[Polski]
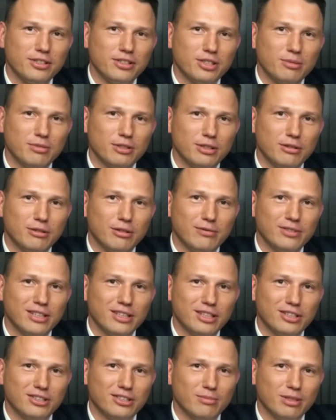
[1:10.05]
Osoby, która
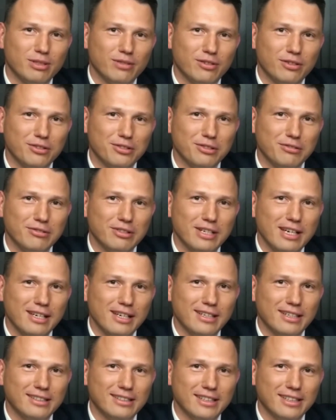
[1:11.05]
to wypowiada.
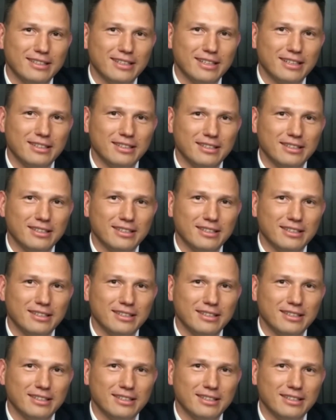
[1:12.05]
Jeśli